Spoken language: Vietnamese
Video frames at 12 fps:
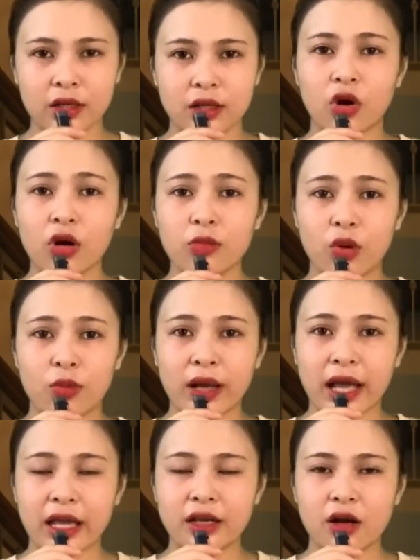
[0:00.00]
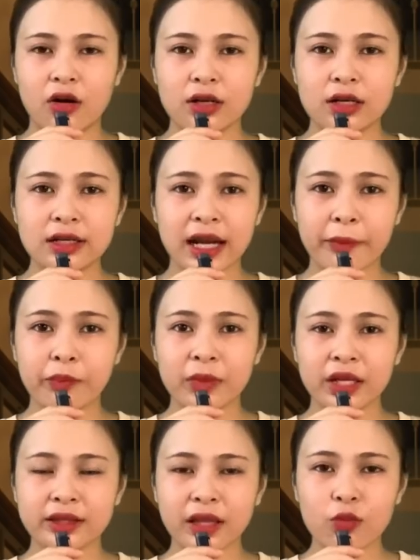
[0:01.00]
có một ai đó cứ nắm
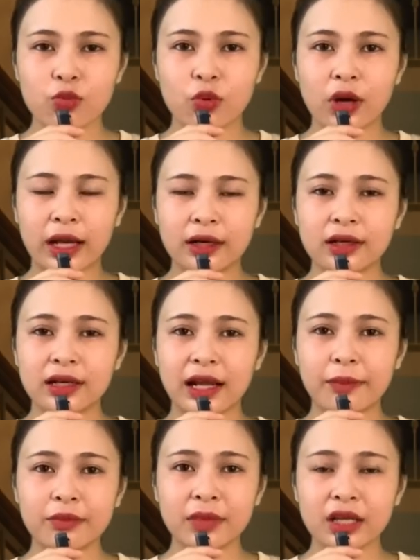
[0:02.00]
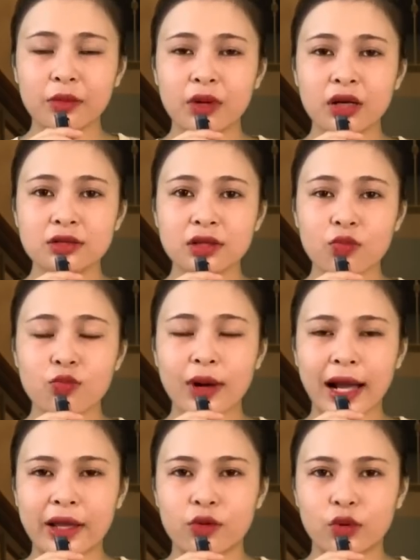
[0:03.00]
lấy tóc của ảnh, nắm lấy cái mớ tóc
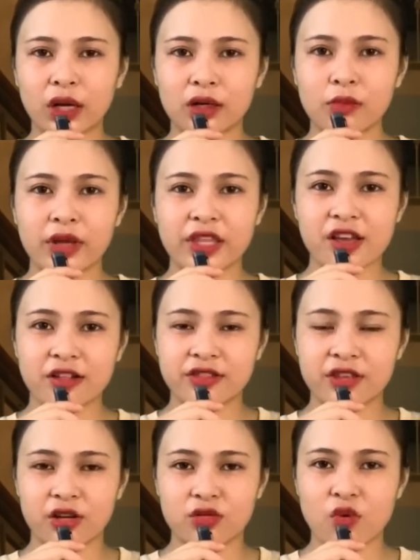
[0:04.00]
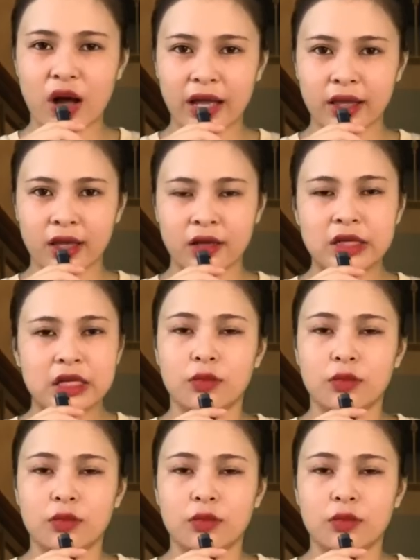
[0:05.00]
mai của ảnh mà giật giật hoài à.